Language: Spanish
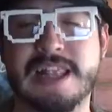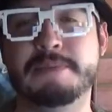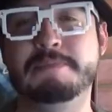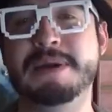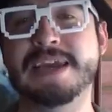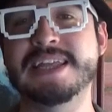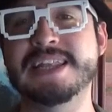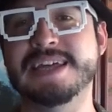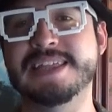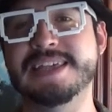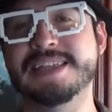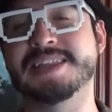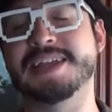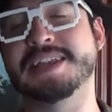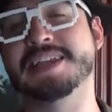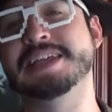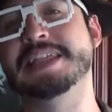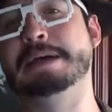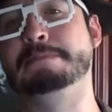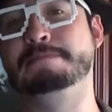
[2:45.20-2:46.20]
La página de
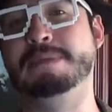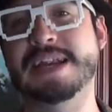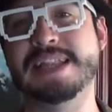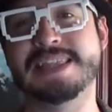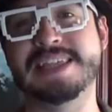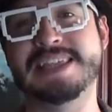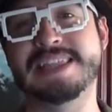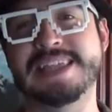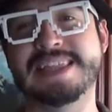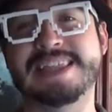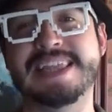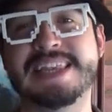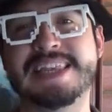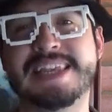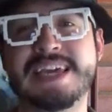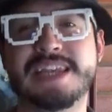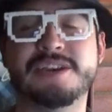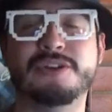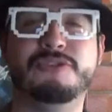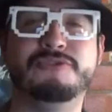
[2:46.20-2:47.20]
internet, aparte de
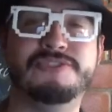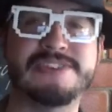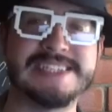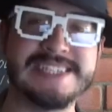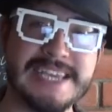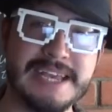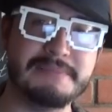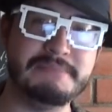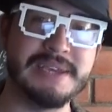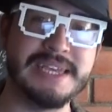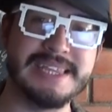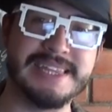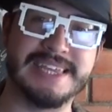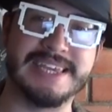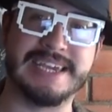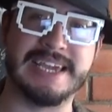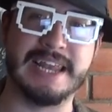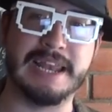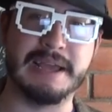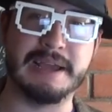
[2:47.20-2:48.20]
tener
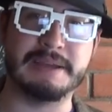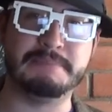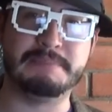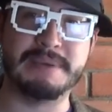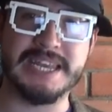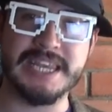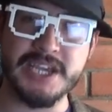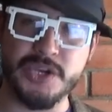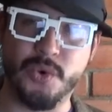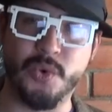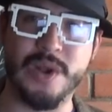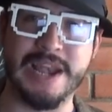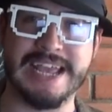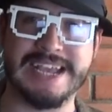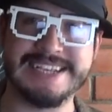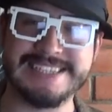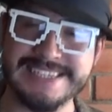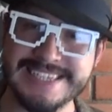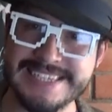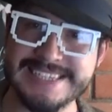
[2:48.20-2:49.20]
oficialmente que la película
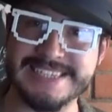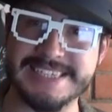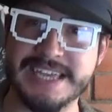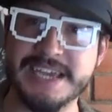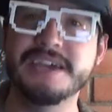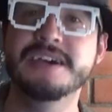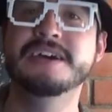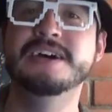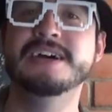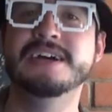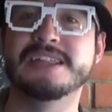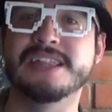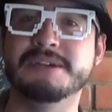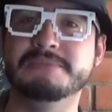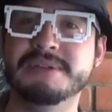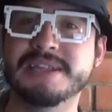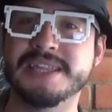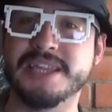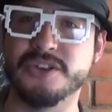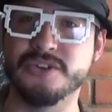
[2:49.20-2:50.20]
existe,
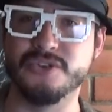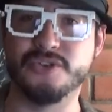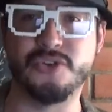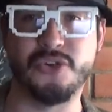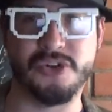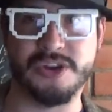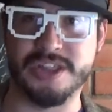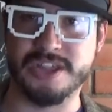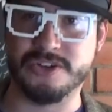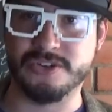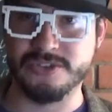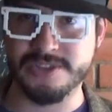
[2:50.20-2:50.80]
también tiene un correo de